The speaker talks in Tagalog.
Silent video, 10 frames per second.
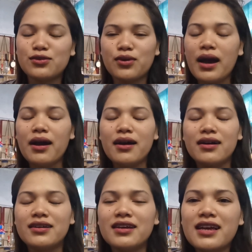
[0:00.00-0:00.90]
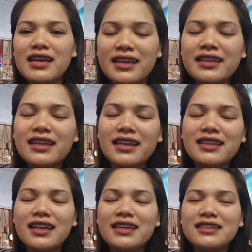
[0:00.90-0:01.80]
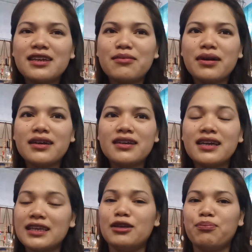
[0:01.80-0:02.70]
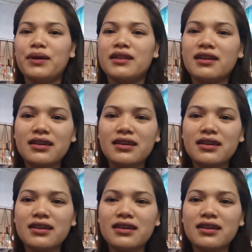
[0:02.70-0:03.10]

So, uh, late na lang talaga siya magkangipin.